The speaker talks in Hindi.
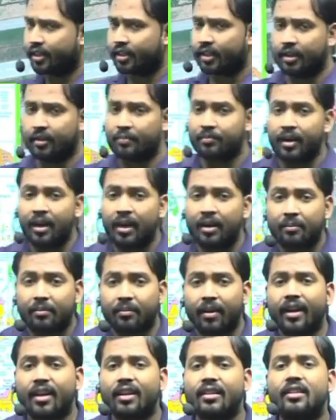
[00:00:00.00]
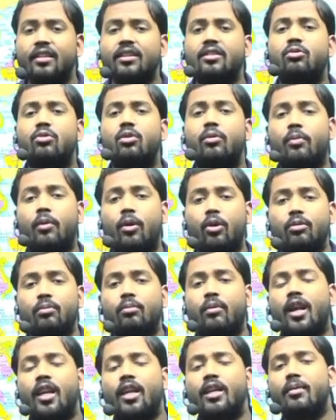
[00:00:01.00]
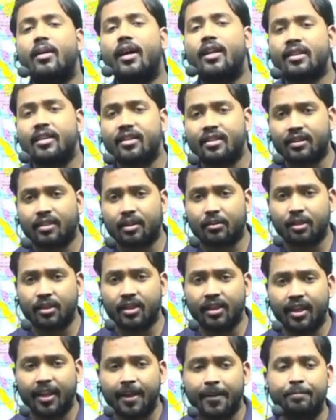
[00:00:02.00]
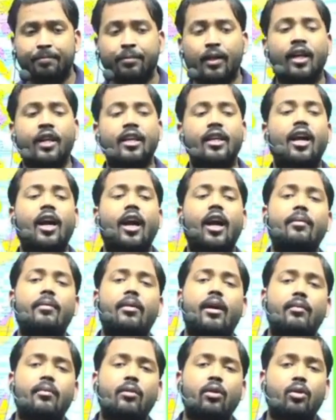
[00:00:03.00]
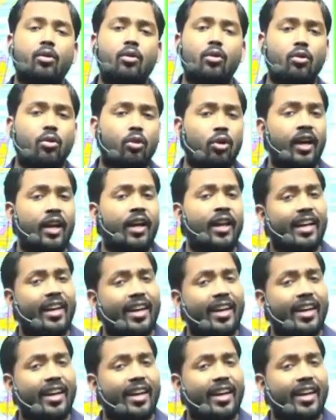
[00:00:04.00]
जा सके भारत इसको बहुत भली भांति से समझ गया है कि अब हम लोगों को